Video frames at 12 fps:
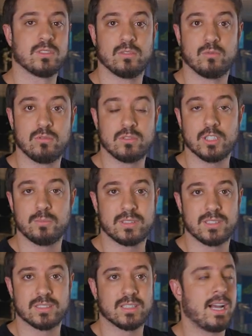assim, tudo que vocês
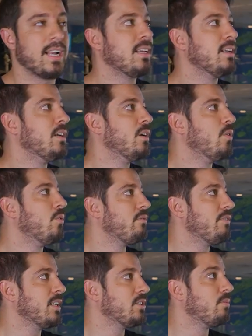precisarem, o
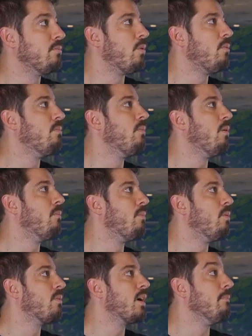Invest é um bom, é um
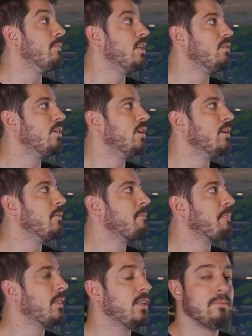bom caminho aí
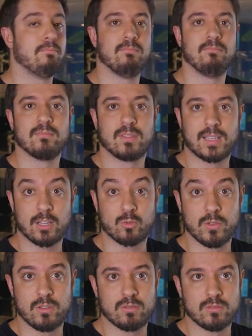e
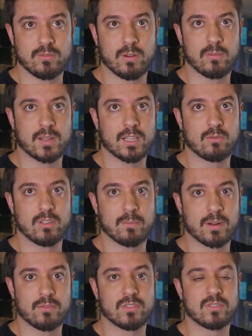gratuito, de forma gratuita,
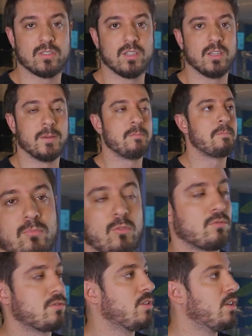para você
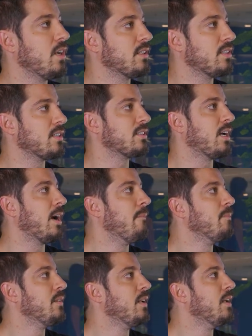conseguir
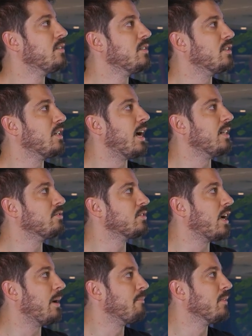acessar esses dados,
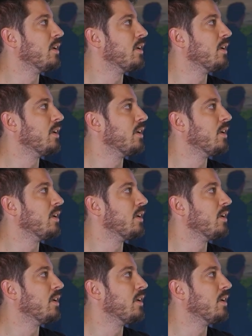tá?